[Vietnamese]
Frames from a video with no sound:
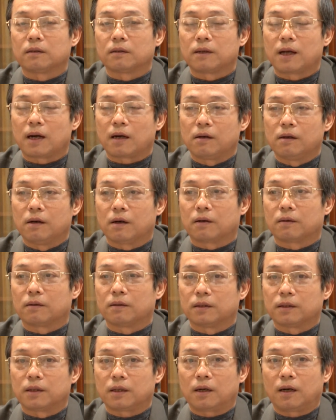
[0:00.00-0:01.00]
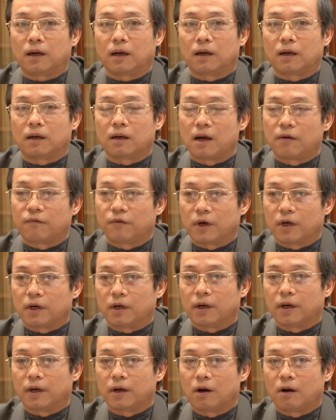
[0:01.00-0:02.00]
đạt được rất là đáng phấn
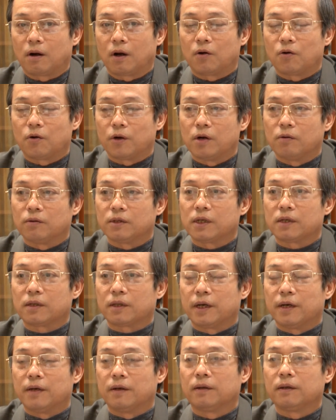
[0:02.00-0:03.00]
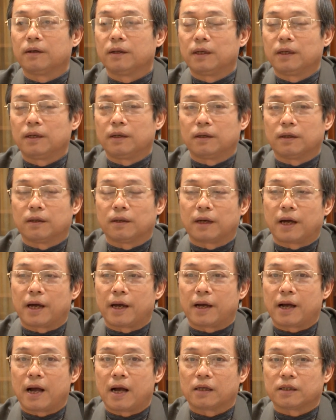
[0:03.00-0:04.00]
khởi đó là hội đồng dân tỉnh
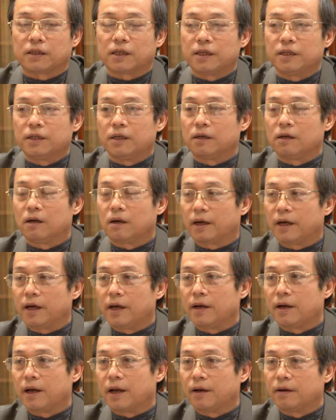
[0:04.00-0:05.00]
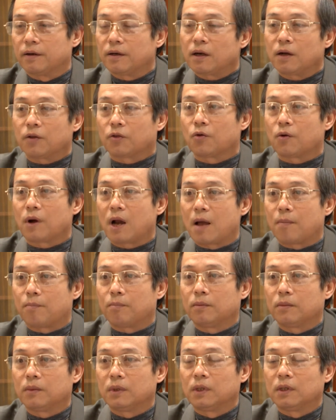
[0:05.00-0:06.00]
ngày càng xây dựng được cái hình ảnh rất là tốt đẹp
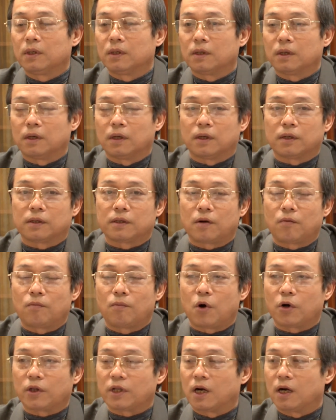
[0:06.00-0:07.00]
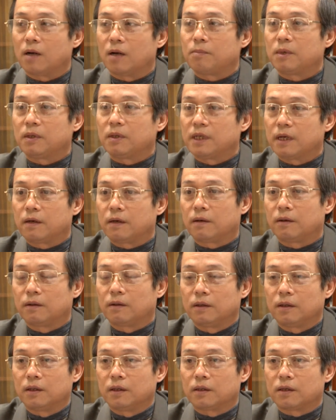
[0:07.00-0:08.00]
à, trong mọi tầng lớp nhân dân
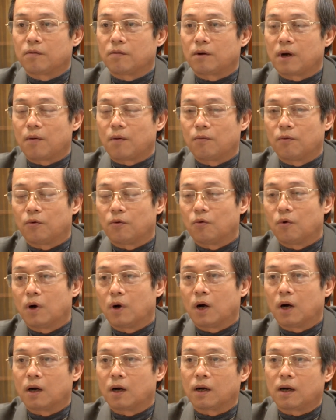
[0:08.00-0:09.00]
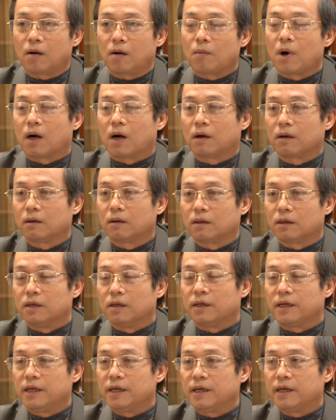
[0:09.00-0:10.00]
trong lòng của các bậc
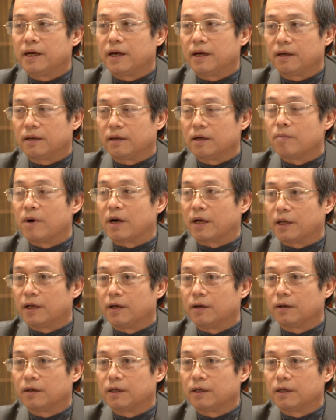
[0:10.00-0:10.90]
cử tri trên địa bàn tỉnh.